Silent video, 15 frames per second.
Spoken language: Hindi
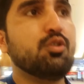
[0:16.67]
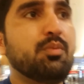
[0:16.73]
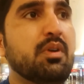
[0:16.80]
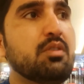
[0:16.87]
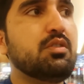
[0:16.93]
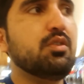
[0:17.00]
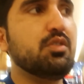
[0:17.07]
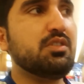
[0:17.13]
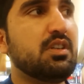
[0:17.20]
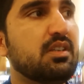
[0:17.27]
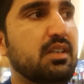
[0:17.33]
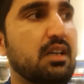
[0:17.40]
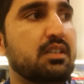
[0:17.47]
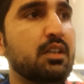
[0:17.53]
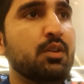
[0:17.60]
तो मेरे से कुछ
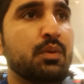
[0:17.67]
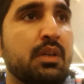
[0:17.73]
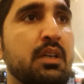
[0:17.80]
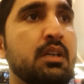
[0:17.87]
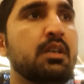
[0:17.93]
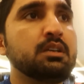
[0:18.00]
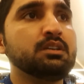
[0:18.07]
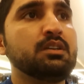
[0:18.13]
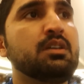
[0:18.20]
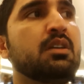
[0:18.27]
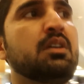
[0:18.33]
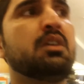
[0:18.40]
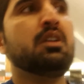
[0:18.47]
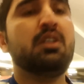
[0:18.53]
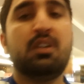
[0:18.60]
डिस्कशन हुई
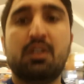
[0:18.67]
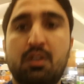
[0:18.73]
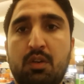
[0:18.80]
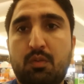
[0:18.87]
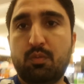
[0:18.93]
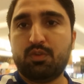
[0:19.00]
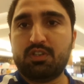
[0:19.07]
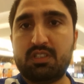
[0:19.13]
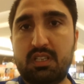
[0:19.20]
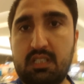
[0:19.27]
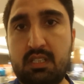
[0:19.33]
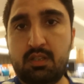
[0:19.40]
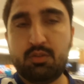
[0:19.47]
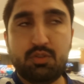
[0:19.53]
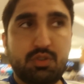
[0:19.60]
वो
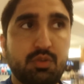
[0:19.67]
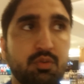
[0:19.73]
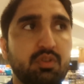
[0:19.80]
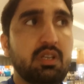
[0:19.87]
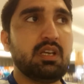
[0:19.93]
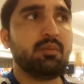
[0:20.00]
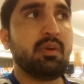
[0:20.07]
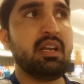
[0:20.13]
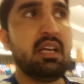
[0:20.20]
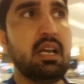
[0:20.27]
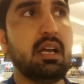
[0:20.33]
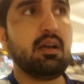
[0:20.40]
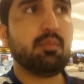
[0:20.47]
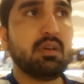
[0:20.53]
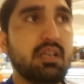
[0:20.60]
डिस्कशन कुछ यूँ थी कि मैंने
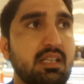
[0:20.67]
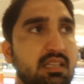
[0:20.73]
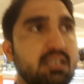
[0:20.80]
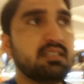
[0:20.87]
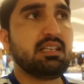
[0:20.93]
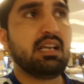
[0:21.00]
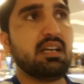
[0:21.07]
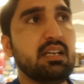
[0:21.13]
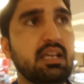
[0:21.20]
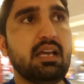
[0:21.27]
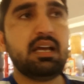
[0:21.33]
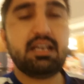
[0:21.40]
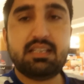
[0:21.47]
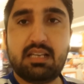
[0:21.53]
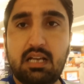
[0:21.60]
कहा आपकी कितनी सैलरी
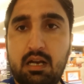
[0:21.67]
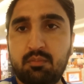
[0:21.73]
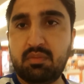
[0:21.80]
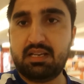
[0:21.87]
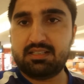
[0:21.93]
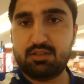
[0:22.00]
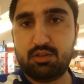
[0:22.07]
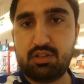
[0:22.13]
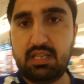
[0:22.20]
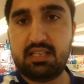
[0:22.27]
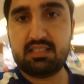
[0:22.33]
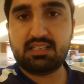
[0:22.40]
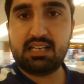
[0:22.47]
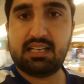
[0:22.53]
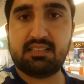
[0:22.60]
है ये काम कैसे होता है
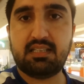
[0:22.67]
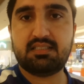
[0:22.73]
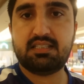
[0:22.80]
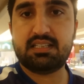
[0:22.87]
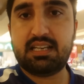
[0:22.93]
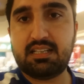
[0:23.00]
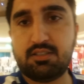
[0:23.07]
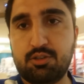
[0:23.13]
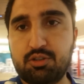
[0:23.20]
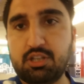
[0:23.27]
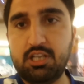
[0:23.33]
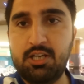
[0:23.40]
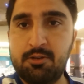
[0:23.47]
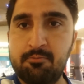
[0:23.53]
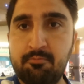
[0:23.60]
इसकी लाइसेंसिंग कैसे
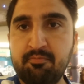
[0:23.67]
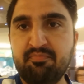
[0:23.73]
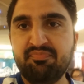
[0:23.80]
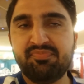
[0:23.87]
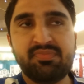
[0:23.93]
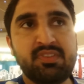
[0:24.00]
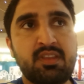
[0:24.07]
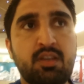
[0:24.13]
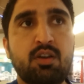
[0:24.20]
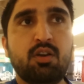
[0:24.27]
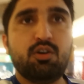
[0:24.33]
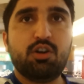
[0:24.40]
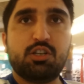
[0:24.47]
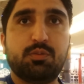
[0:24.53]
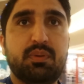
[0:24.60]
होती है
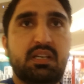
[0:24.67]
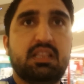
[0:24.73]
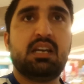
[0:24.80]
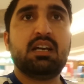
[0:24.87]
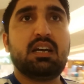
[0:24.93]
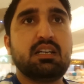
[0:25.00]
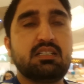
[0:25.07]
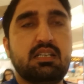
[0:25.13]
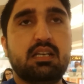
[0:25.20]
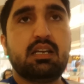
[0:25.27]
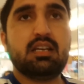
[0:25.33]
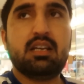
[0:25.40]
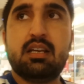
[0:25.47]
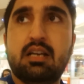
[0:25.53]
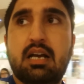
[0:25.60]
और इस पर कितने खर्चे
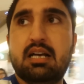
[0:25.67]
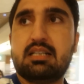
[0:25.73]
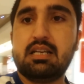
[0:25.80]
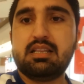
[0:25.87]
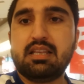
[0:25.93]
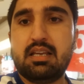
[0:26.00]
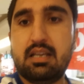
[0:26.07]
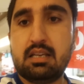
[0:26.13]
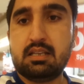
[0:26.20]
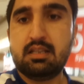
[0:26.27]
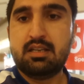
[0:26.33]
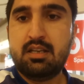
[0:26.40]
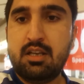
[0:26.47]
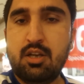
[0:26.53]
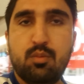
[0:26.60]
आ जाते हैं
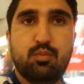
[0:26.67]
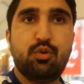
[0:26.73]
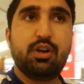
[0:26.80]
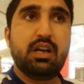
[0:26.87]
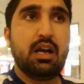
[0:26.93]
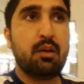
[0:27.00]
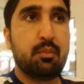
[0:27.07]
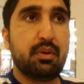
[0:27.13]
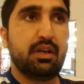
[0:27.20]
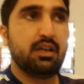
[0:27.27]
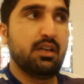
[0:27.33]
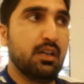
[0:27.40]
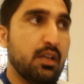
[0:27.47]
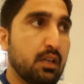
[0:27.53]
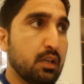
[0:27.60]
पूरे काम
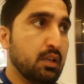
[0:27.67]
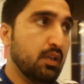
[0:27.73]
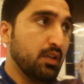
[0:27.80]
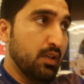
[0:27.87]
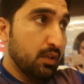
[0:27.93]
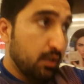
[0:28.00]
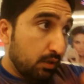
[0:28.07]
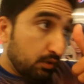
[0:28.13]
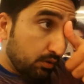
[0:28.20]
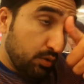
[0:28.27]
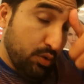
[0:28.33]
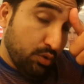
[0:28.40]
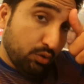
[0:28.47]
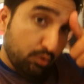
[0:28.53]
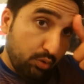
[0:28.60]
पर
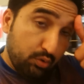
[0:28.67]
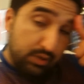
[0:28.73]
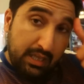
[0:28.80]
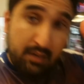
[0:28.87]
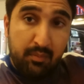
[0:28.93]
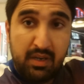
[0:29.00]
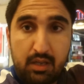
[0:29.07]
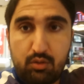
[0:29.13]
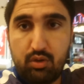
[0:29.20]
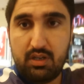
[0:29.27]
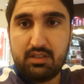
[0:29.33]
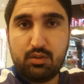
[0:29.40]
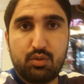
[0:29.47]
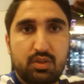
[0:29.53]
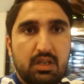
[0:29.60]
तो देन मैंने
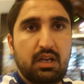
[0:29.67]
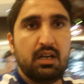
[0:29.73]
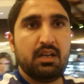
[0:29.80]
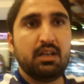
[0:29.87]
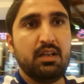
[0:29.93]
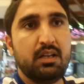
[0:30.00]
थोड़ा सा उसका